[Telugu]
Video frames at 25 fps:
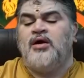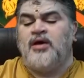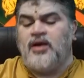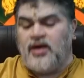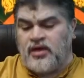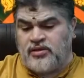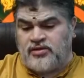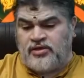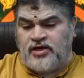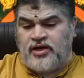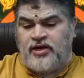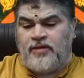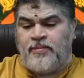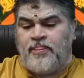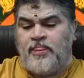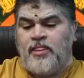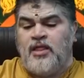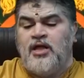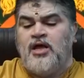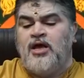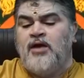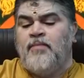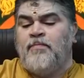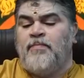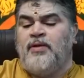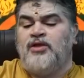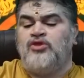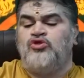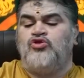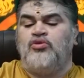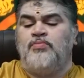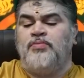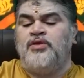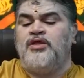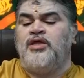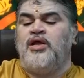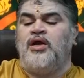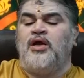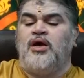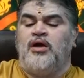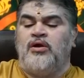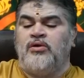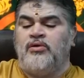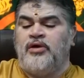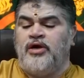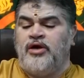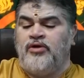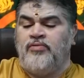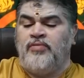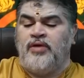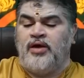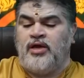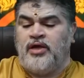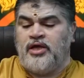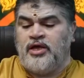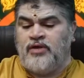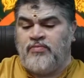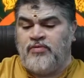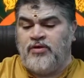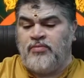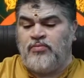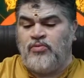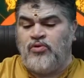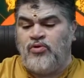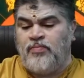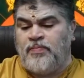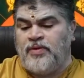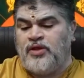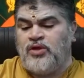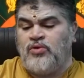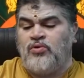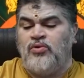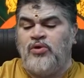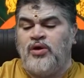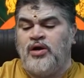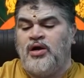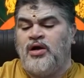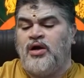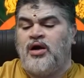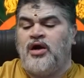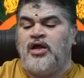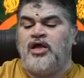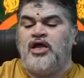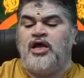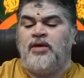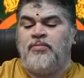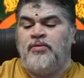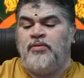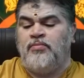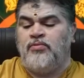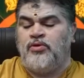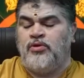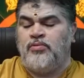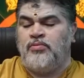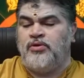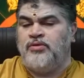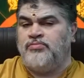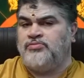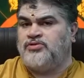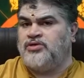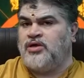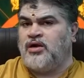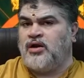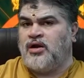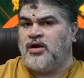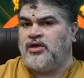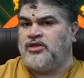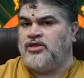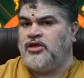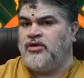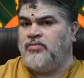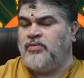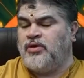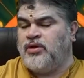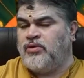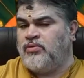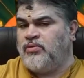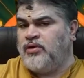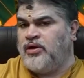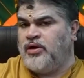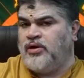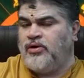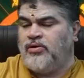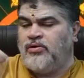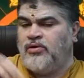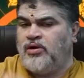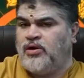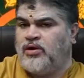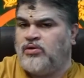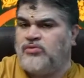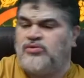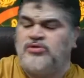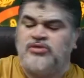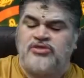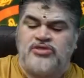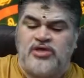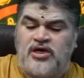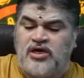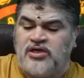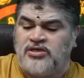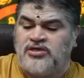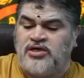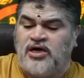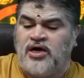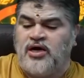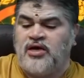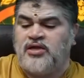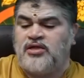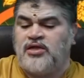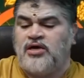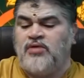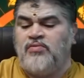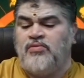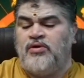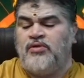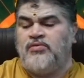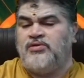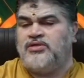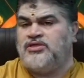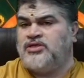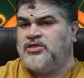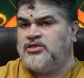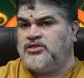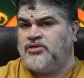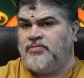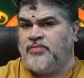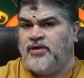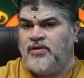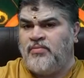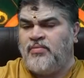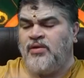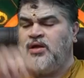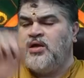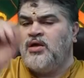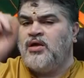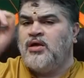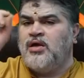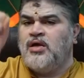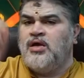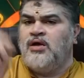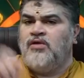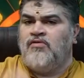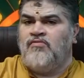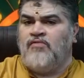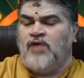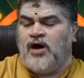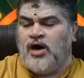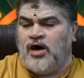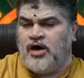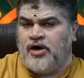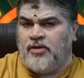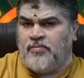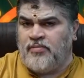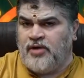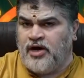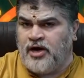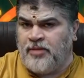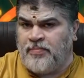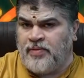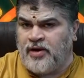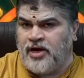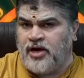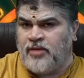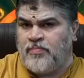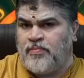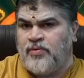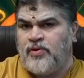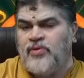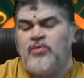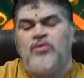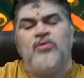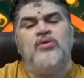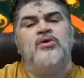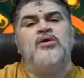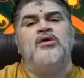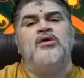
రాత్రి పంతొమ్మిది నాలుగు రెండు వేల ఇరవై మూడు పదకొండు గంటల యాభై మూడు నిమిషాల రాత్రి వరకు రెండున్నర రోజులు చాలా జాగ్రత్తగా ఉండవలసిన సమయం వాహనం నడిపేటప్పుడు